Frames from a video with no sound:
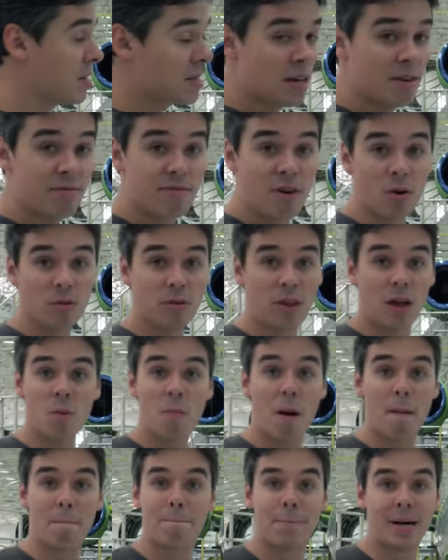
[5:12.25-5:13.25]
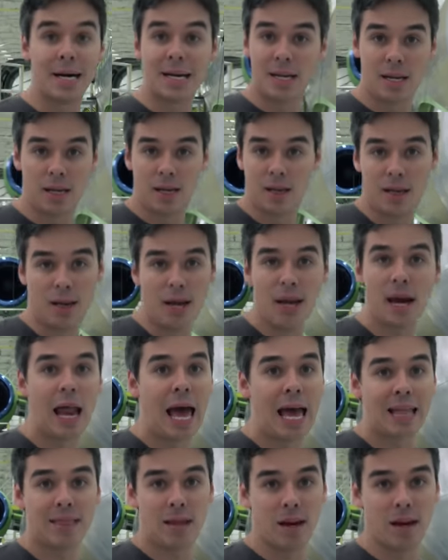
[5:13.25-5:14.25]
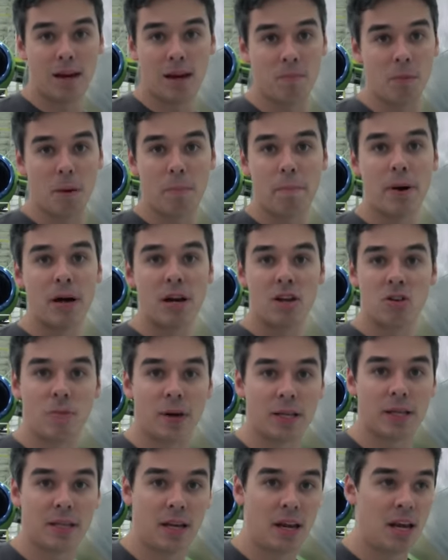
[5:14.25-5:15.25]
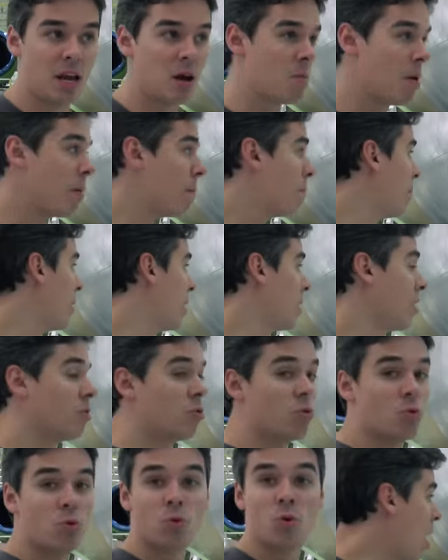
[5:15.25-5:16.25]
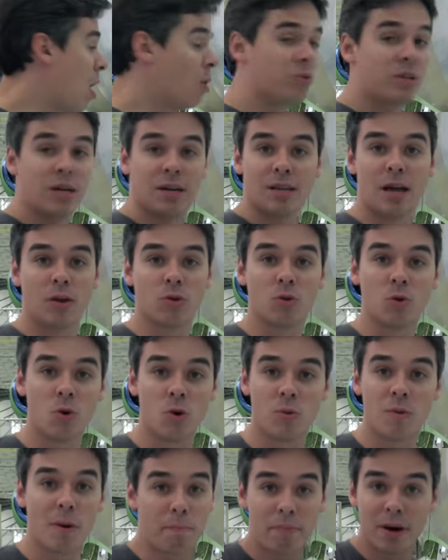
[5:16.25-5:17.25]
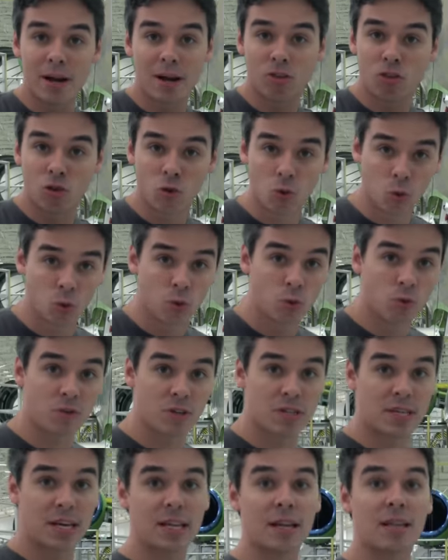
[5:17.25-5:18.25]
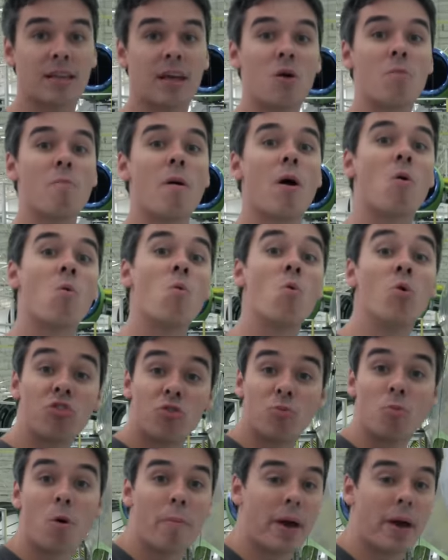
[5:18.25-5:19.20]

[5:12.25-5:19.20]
esse avião tenha uma pane elétrica, uma pane de bateria, uma pane do alternador, uma pane de tudo, você ainda tem uma, um último